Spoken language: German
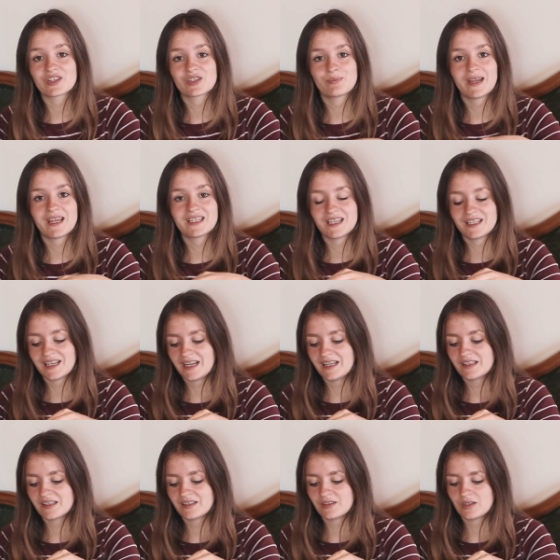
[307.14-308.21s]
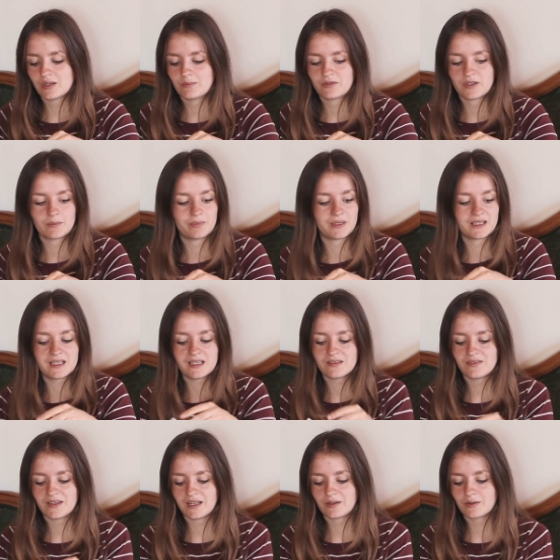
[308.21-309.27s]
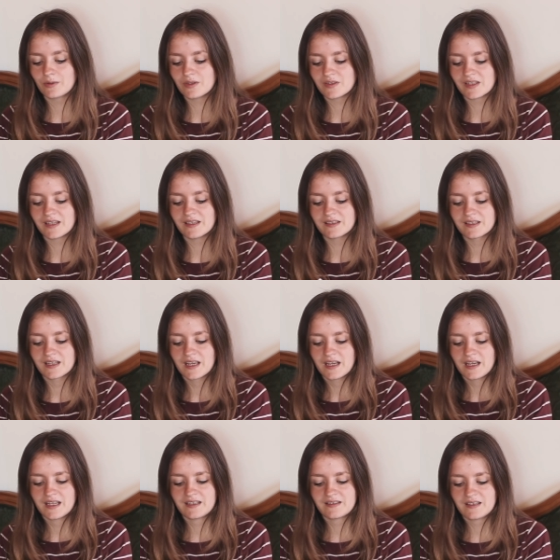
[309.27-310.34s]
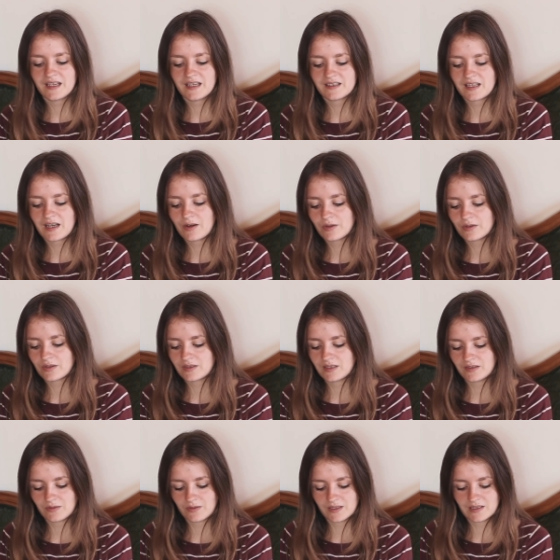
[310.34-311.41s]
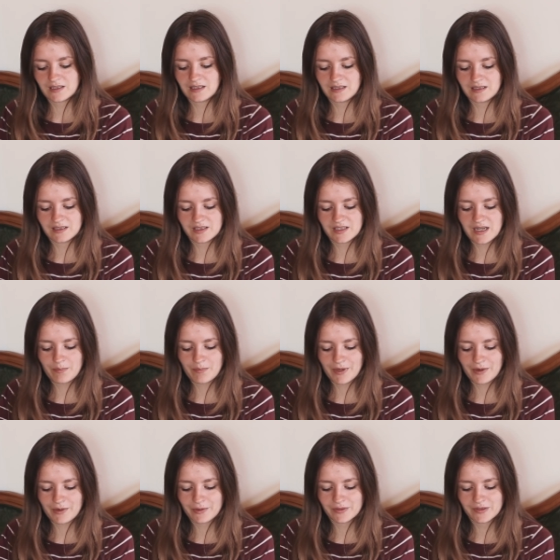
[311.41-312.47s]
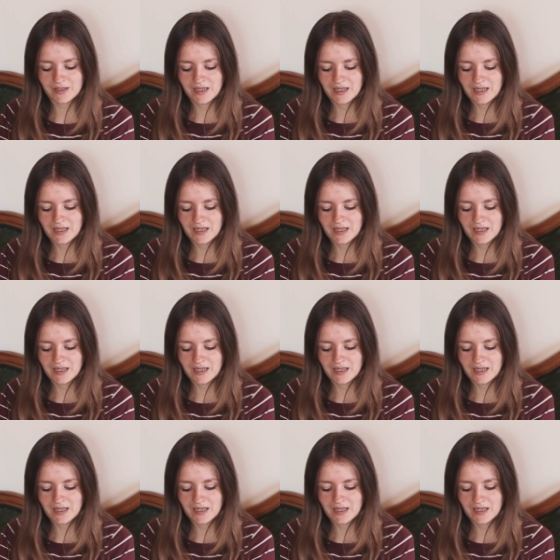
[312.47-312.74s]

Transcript: auch später in einzelne Töpfchen pikiert, wenn er größer ist. Ich stelle jetzt auch noch die Sorte Little Gem aus.